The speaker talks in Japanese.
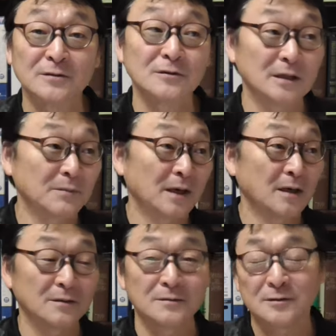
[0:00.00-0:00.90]
が作った、
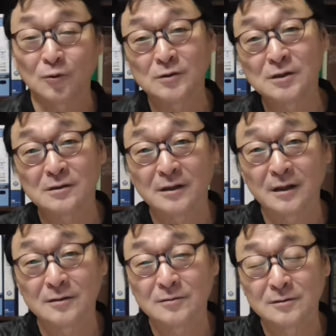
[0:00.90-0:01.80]
まあ、正直言って、
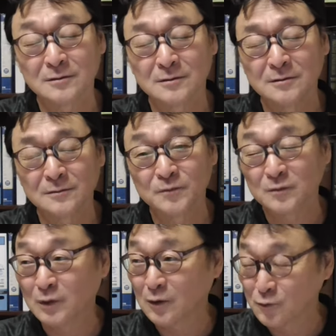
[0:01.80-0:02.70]
あの
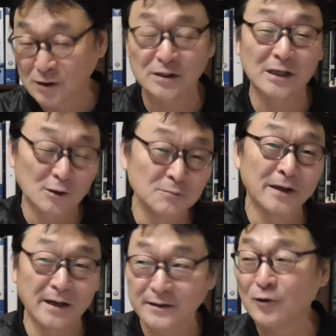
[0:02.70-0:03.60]
まあ、牛や
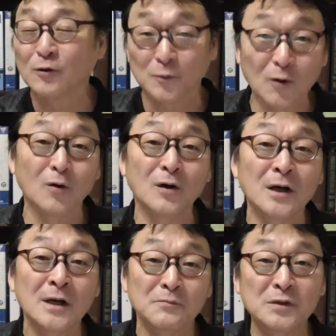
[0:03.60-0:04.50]
馬や猫も、
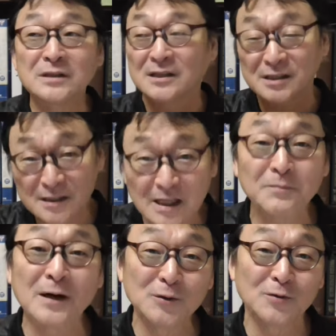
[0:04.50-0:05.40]
みんな死んで
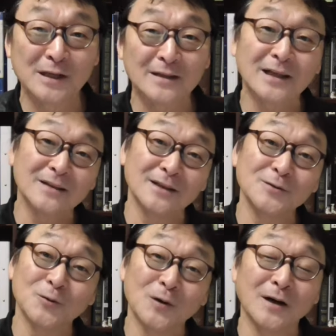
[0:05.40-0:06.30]
まうようになったってい
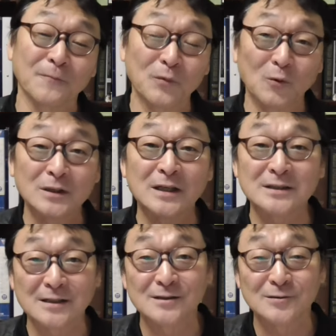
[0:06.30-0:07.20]
うのは、私
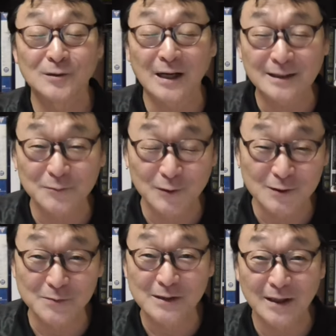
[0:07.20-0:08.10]
たちのアダムの
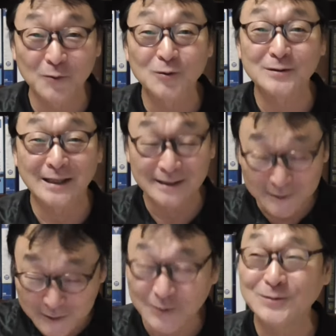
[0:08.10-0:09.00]
罪が元になって
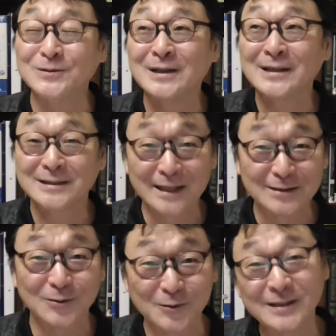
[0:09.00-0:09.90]
るという聖
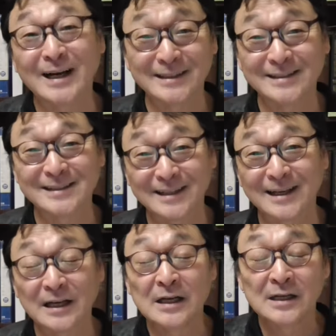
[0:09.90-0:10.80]
書の理解ですか
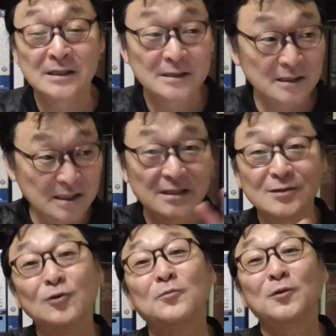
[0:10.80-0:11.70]
ら、死
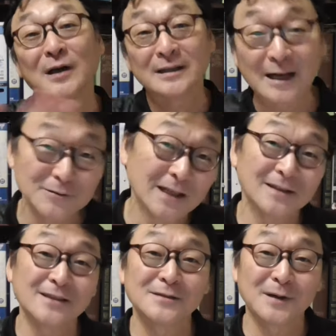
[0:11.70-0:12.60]
そのものがなくなっ
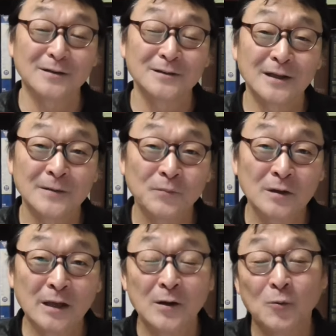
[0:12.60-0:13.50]
てしまう。
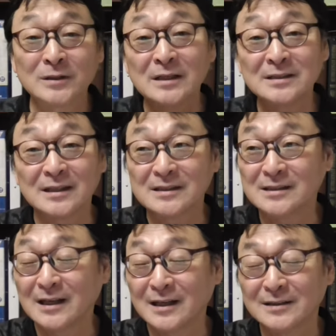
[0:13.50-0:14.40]
で、私たち
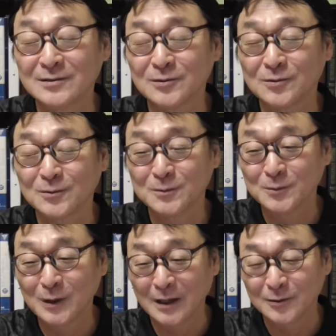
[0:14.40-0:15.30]
が、そ
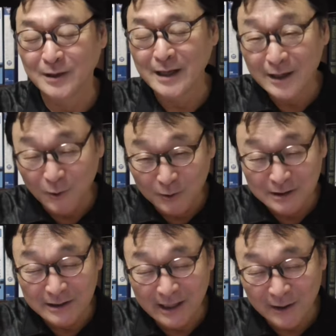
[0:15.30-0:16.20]
の、あの、栄光
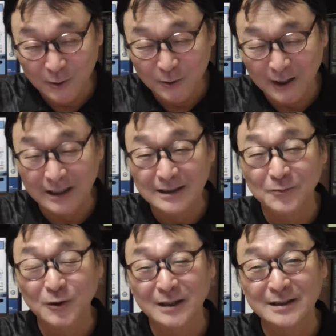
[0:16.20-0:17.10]
に、栄光の体
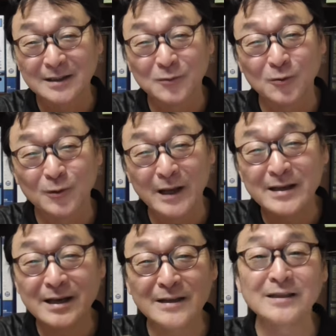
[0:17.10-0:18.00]
もらって、もう
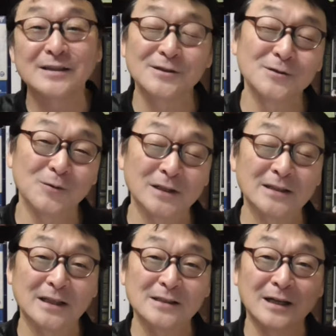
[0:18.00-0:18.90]
永遠に生きる。
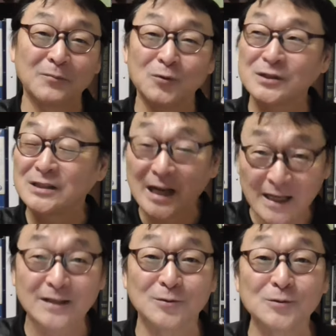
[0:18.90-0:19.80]
私たちがもう死な
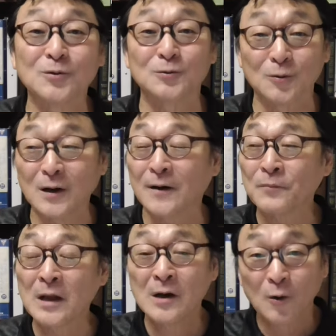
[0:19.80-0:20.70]
ないということは、
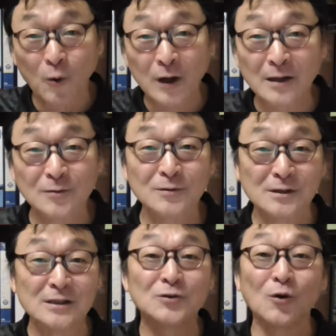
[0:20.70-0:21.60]
他の
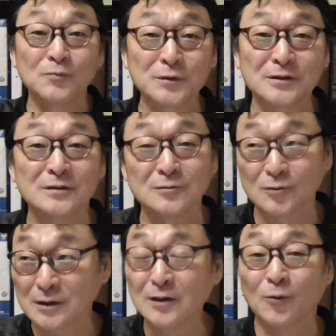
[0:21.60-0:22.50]
被造物に
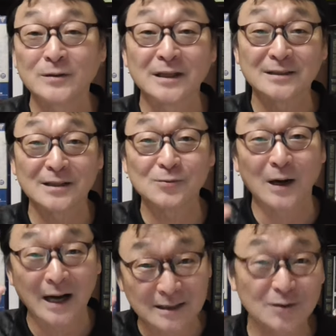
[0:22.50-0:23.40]
とっての私たちは
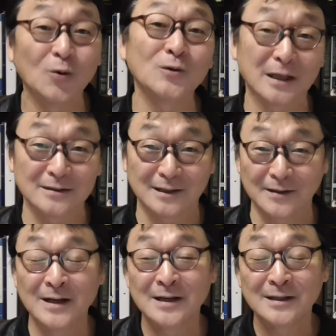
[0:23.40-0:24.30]
初歩なん
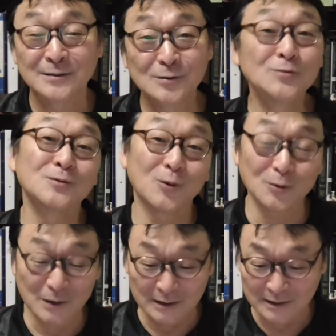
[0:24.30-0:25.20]
だ。いうこ
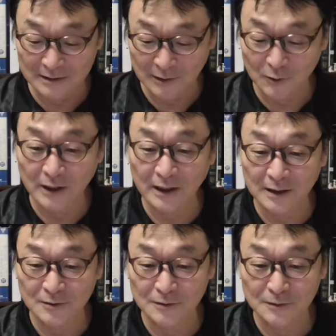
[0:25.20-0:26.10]
となんですね。これ、
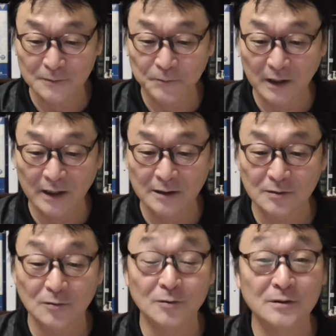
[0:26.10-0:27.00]
あの、えっ、
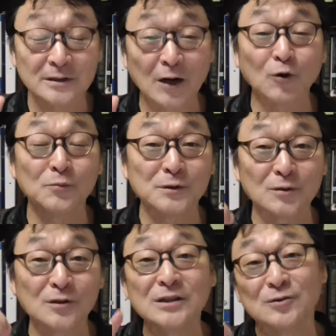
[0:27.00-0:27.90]
と、ヤコブ
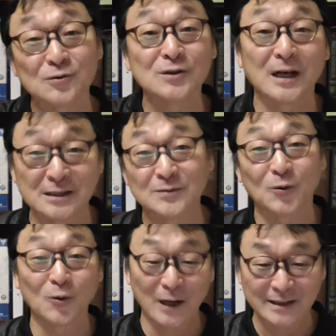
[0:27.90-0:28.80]
書の1の18のも
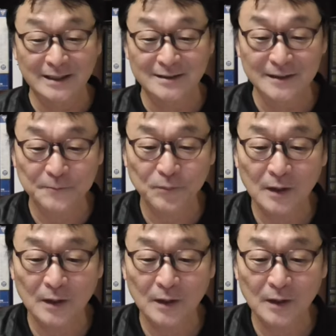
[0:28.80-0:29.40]
こう書いてあるんですね。